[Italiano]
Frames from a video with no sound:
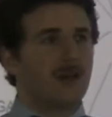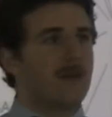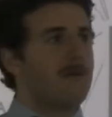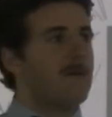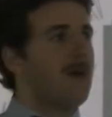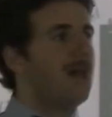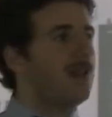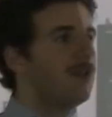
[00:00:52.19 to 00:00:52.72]

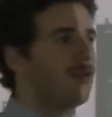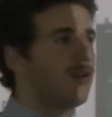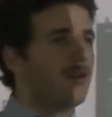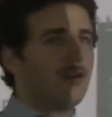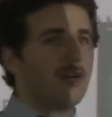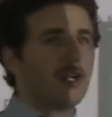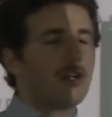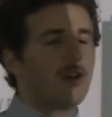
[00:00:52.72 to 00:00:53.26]

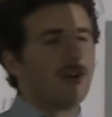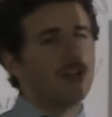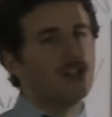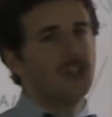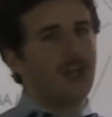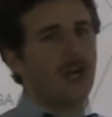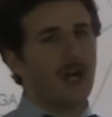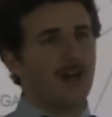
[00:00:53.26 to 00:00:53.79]
embeddo il
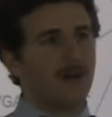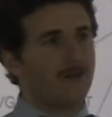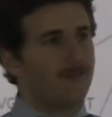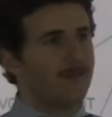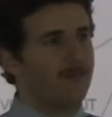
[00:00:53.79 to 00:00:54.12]
codice A,